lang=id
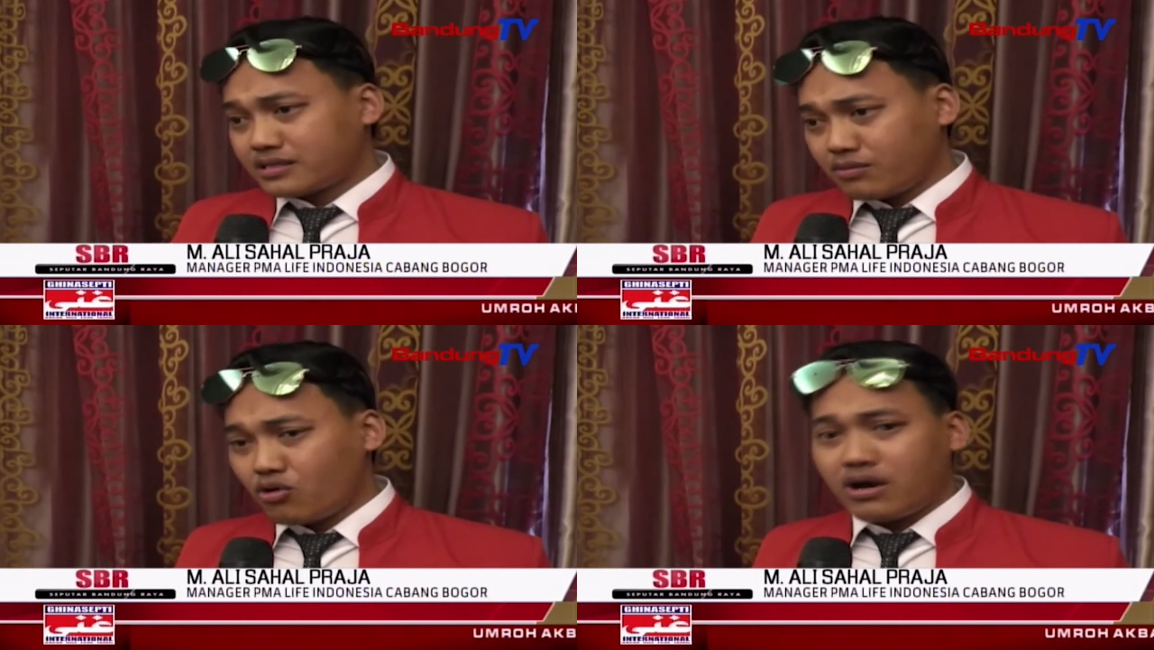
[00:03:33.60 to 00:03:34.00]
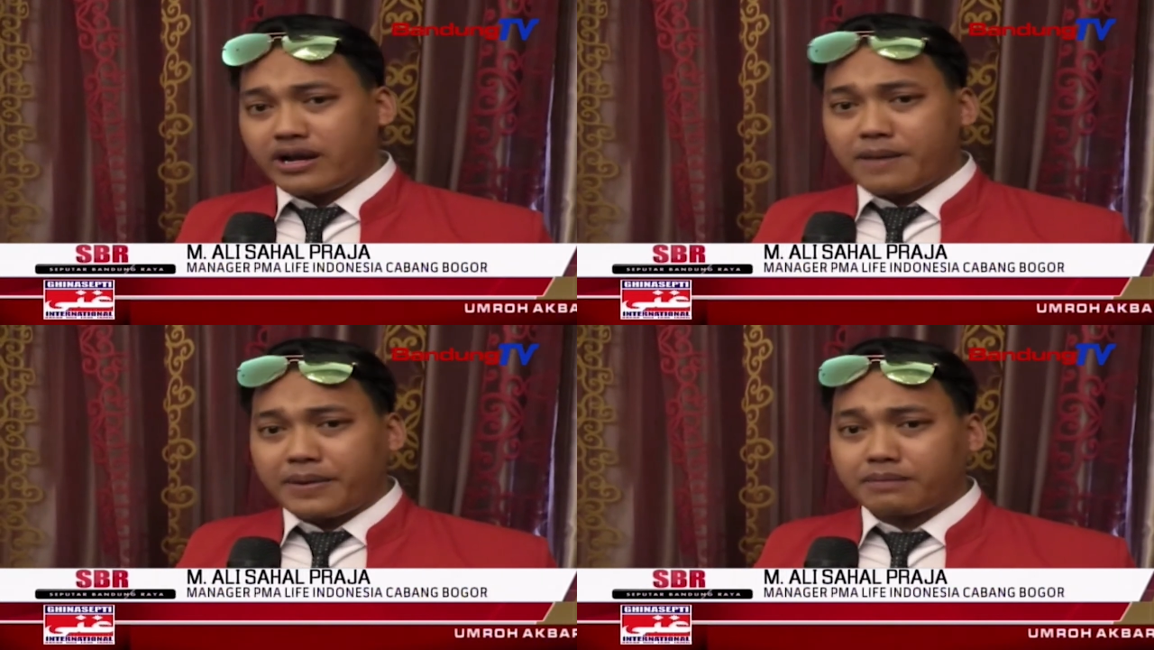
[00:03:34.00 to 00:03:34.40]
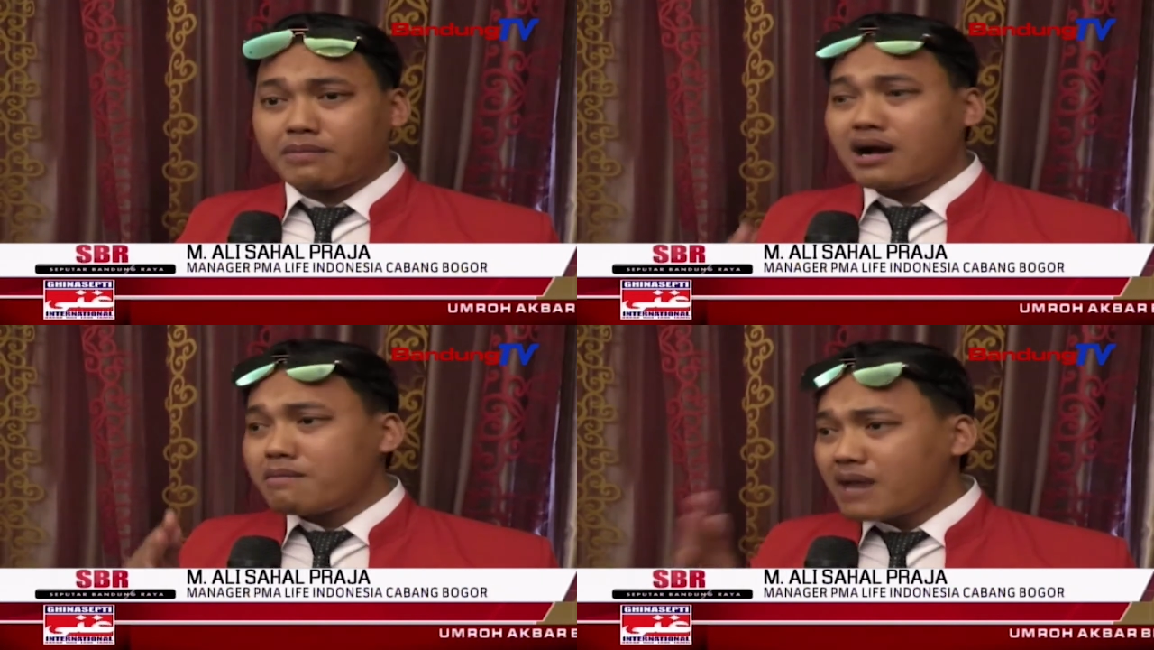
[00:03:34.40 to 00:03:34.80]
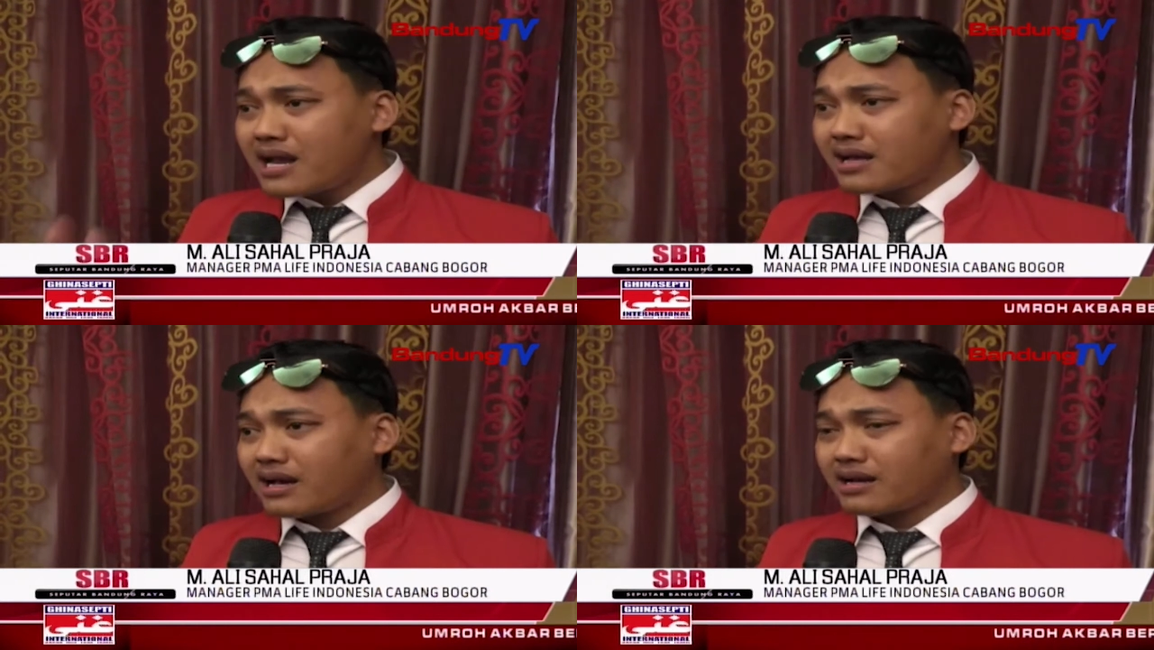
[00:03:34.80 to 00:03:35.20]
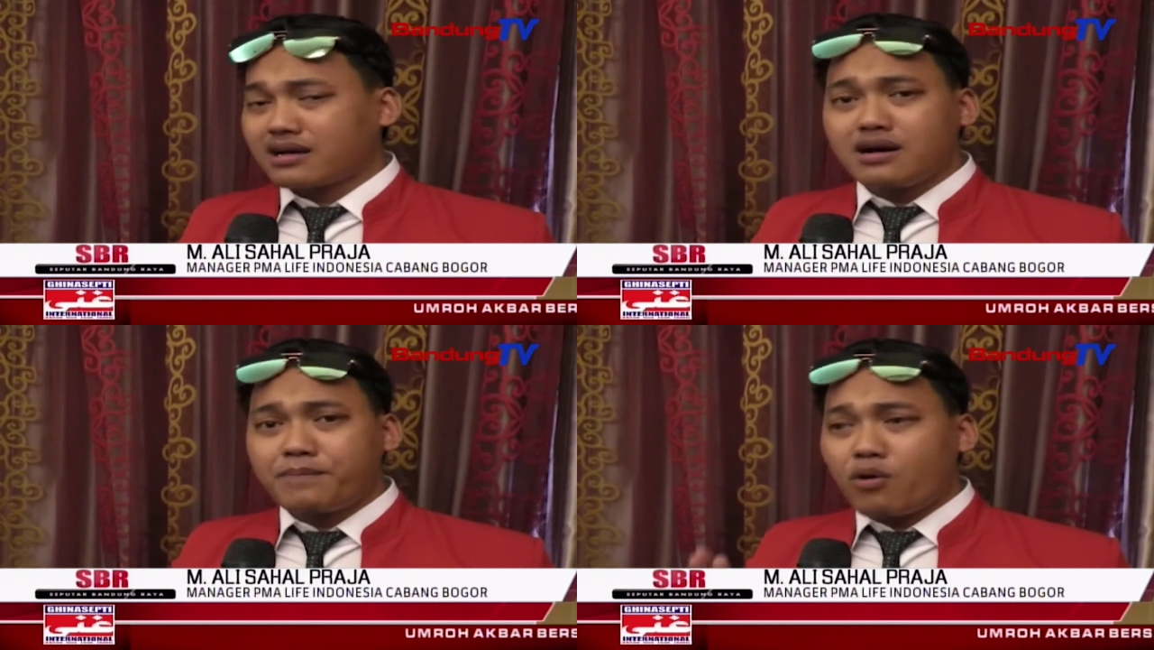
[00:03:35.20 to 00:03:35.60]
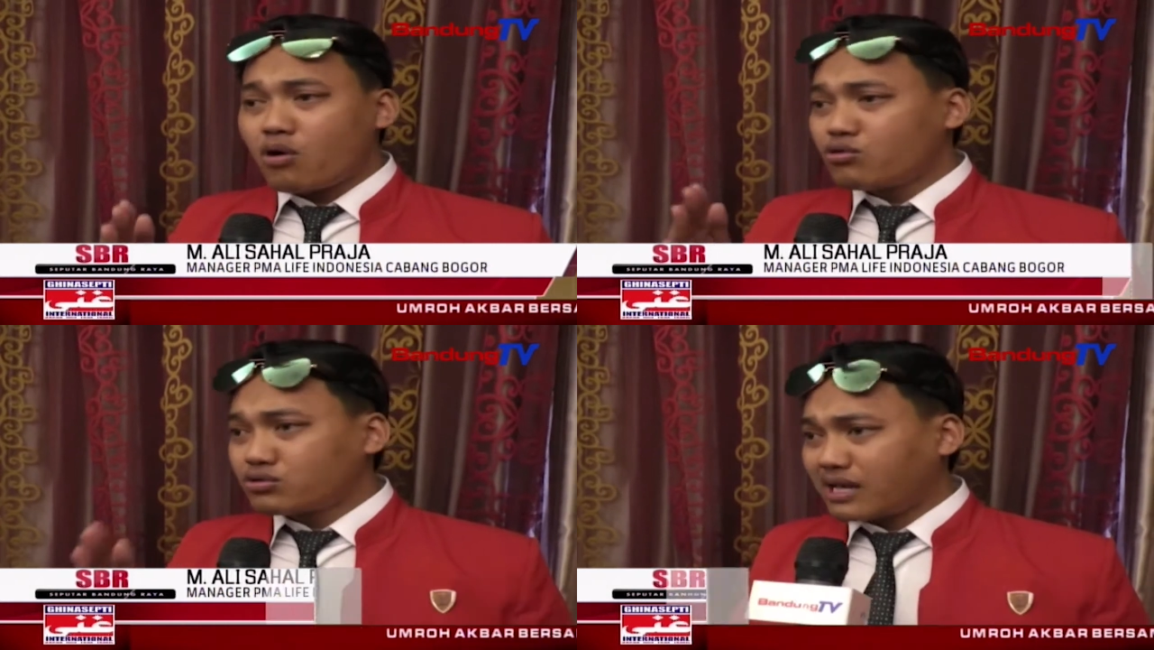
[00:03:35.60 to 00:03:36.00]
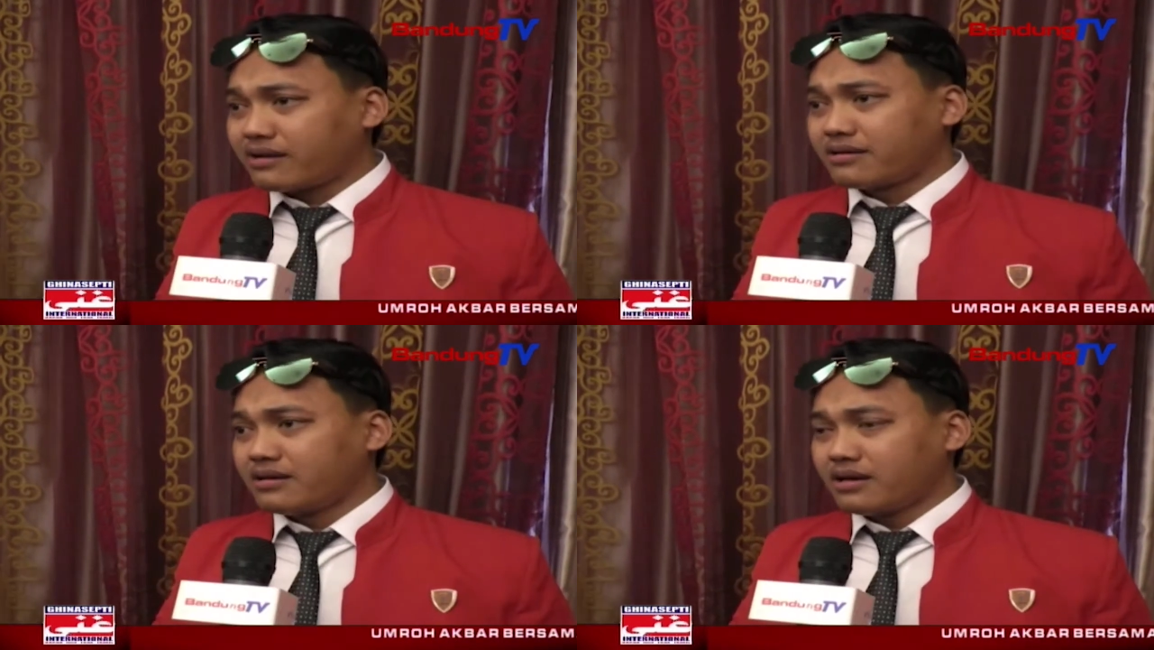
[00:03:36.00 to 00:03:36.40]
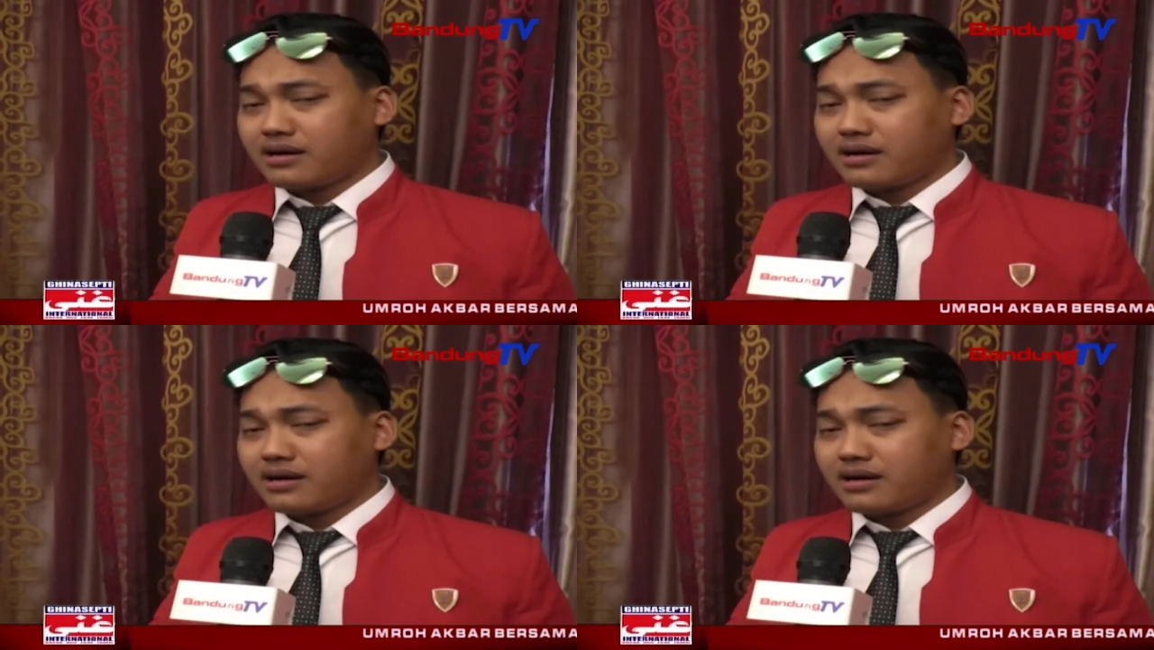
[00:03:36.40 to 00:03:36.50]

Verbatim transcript: semoga dapat mengembalikan kepokusan